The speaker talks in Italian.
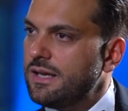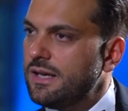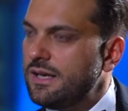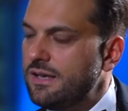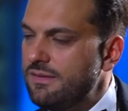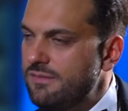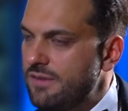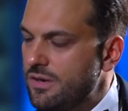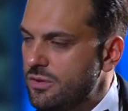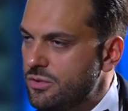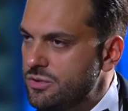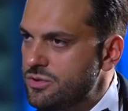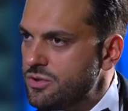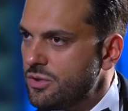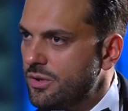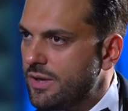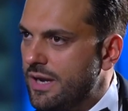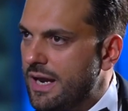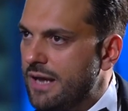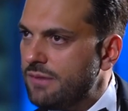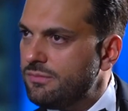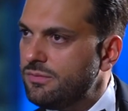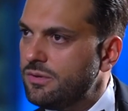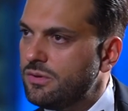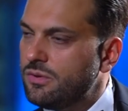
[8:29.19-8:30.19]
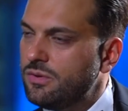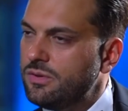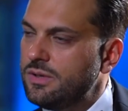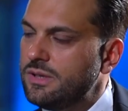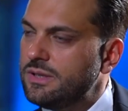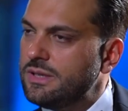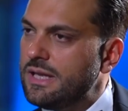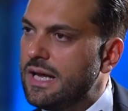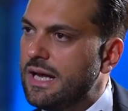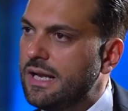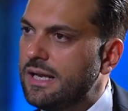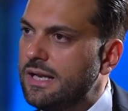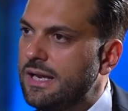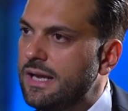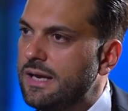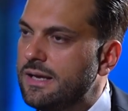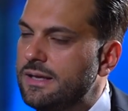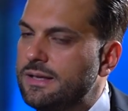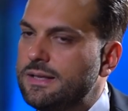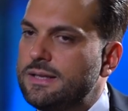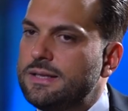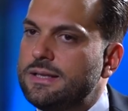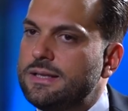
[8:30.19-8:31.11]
eh, a livello geografico in Italia.